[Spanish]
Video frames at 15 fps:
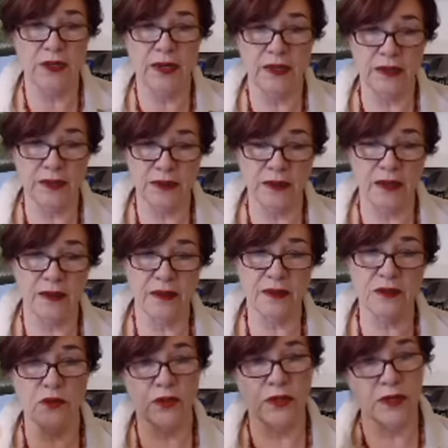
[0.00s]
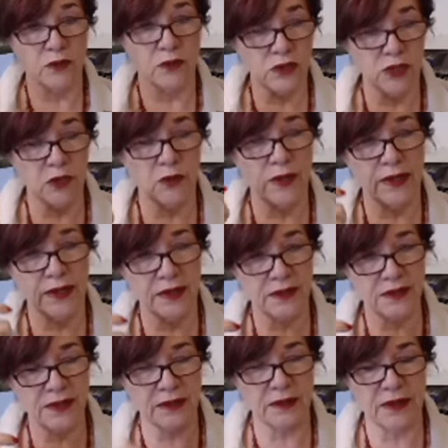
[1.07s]
de las adicciones a los celulares,
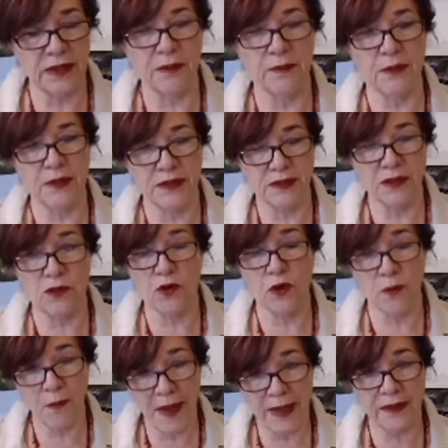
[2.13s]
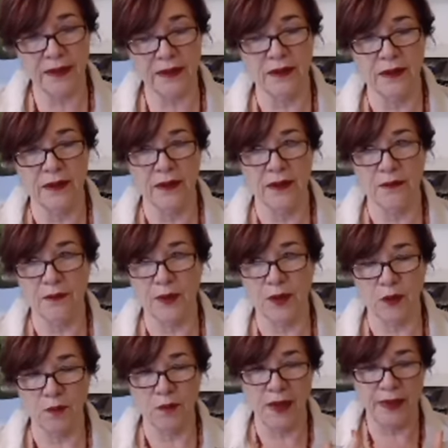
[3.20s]
etcétera, empieza con los padres
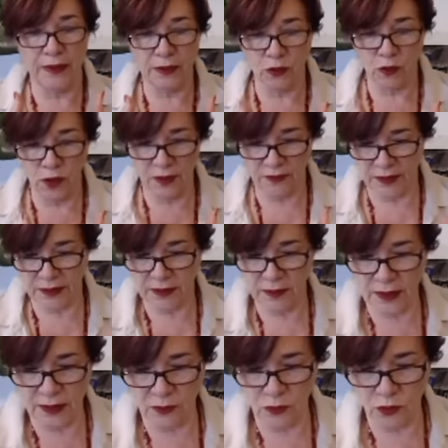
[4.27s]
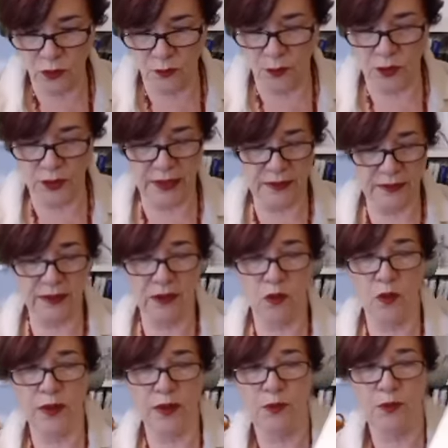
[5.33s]
pero el Padre no le afecta tanto porque este
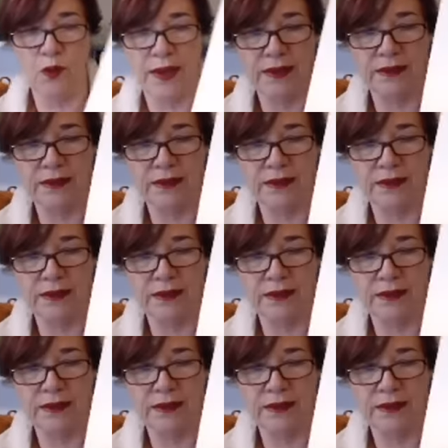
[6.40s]
cuerpo